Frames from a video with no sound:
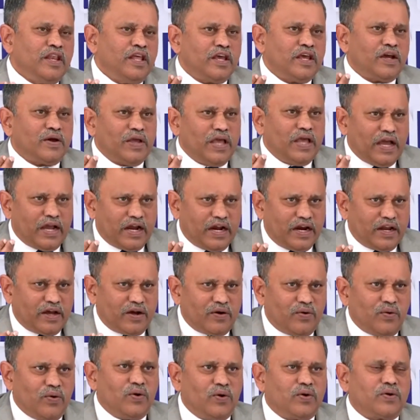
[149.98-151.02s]
నీకు ఎక్కడ
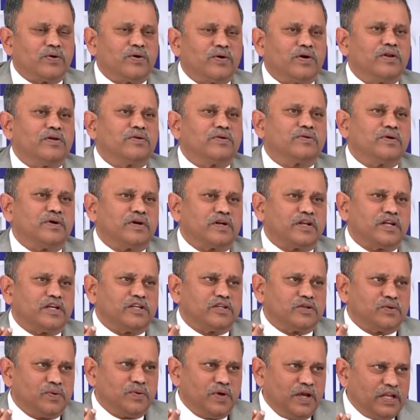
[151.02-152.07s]
కోరుకున్న చోట
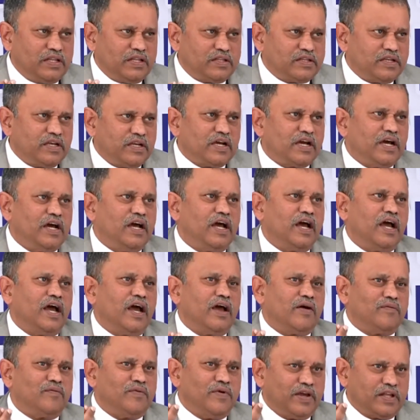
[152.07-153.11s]
స్వేచ్ఛగా
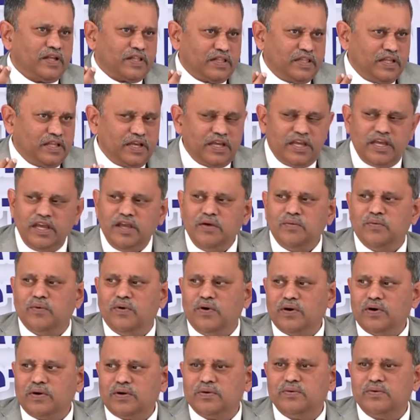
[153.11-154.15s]
వ్యక్తికి
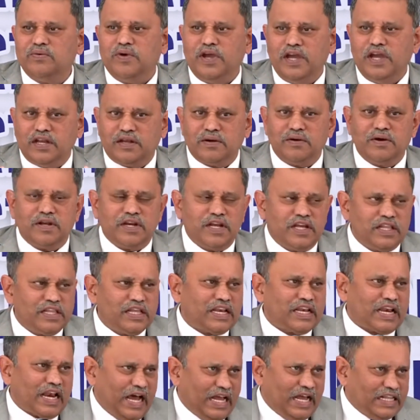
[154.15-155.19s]
ఓటు వేయటం
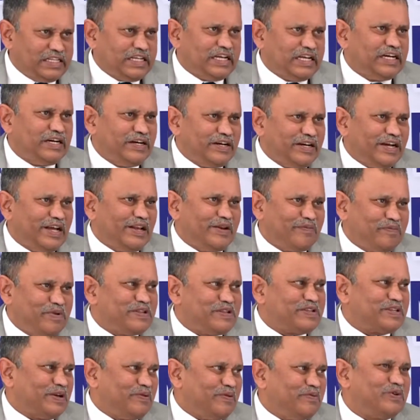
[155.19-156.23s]
అనేది రాజ్యాంగం
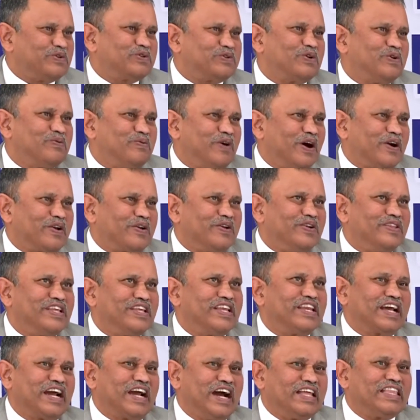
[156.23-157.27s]
కల్పించిన వెసులుబాటు
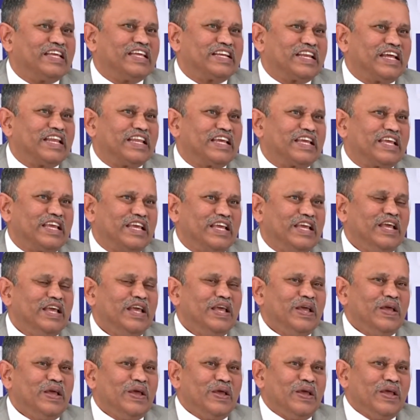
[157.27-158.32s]
దీన్ని కాదనటానికి
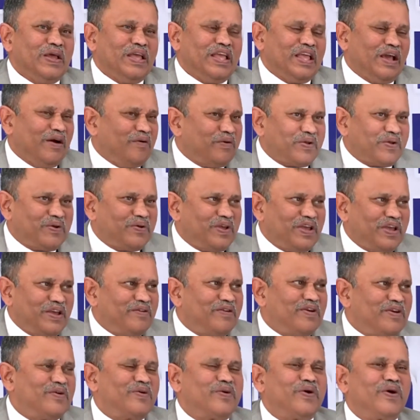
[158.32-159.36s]
ఎవరు
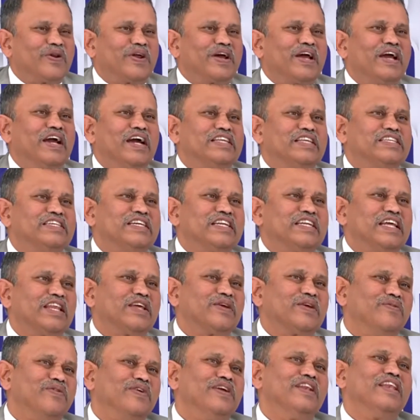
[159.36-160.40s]
ఏమి ఇంకో రకంగా
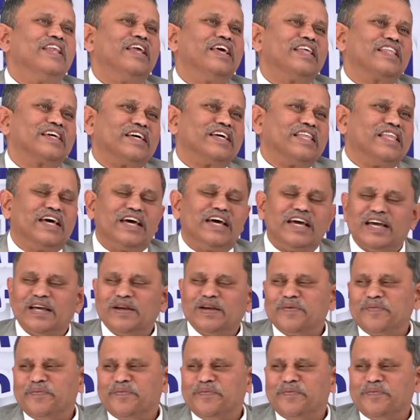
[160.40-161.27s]
చేయడానికి వీలు లేదు కదా